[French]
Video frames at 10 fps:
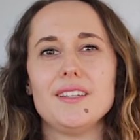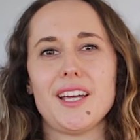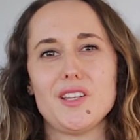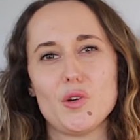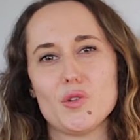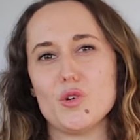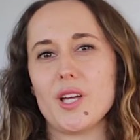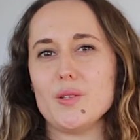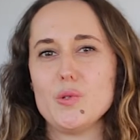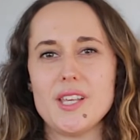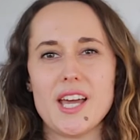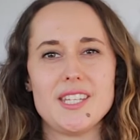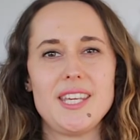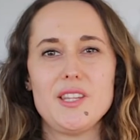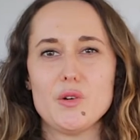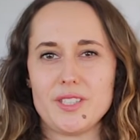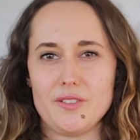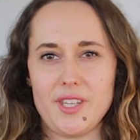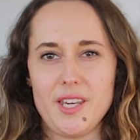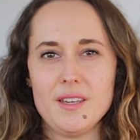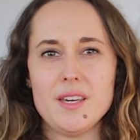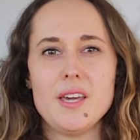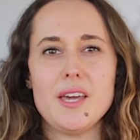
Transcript: traitant de vos cas d'usage identifiés